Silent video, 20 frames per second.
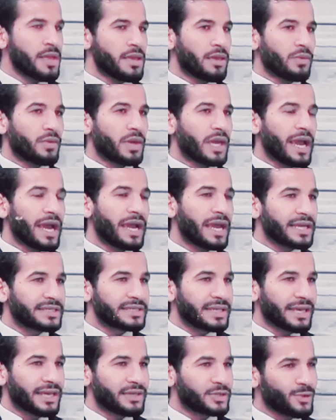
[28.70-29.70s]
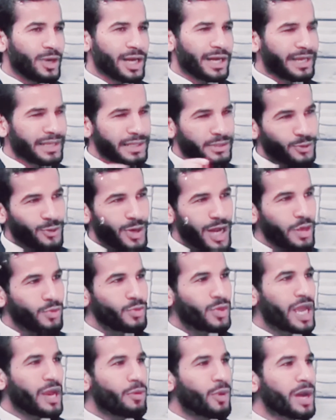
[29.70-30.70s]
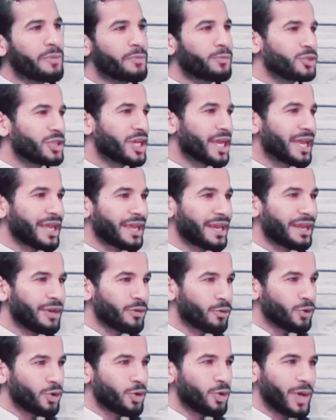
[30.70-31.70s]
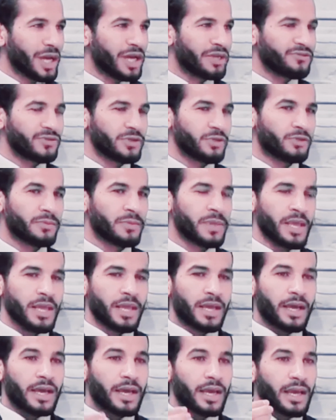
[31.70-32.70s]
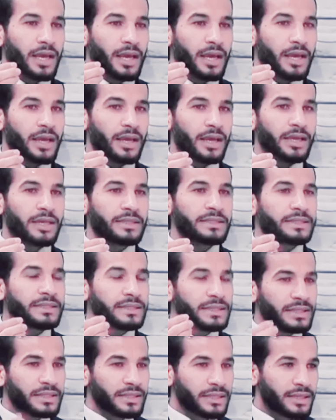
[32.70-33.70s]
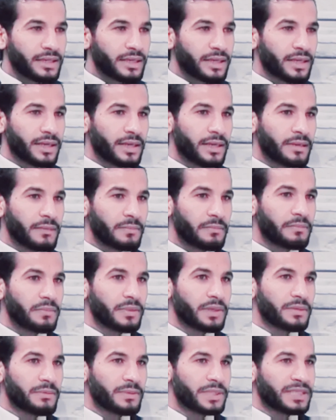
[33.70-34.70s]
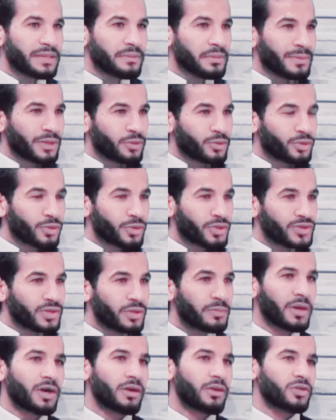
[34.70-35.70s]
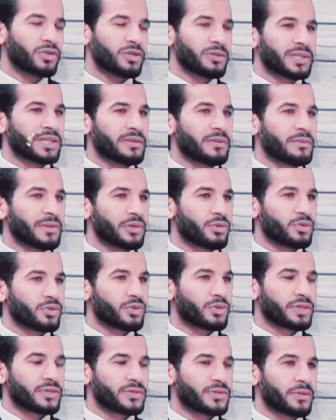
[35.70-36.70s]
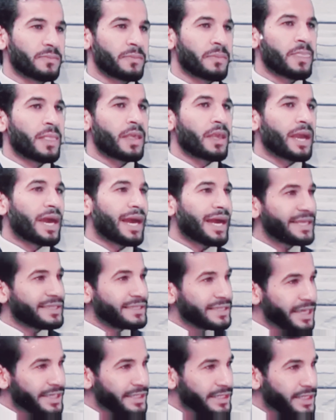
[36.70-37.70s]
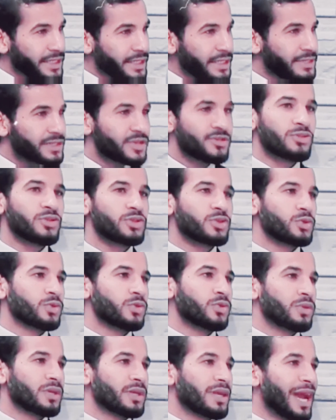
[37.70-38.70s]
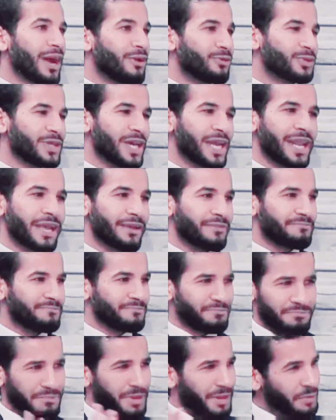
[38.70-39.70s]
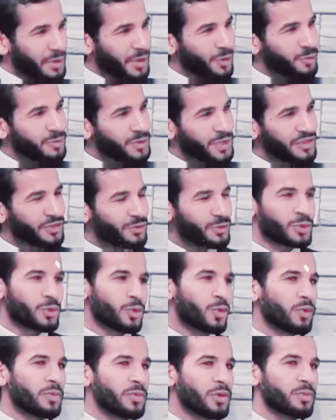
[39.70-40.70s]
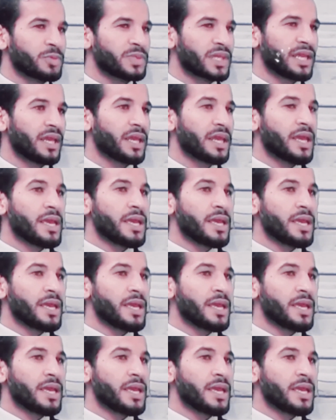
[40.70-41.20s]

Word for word: واجي اسالها سؤال سؤال وجواب متكرر لكل واحد فيهم آه انت آه، بتتابعي مع دكتور عظام اه كنت بتابع مع دكتور عظام قعدت قد ايه ست شهور او سنه منهم ست شهور ومنهم سنه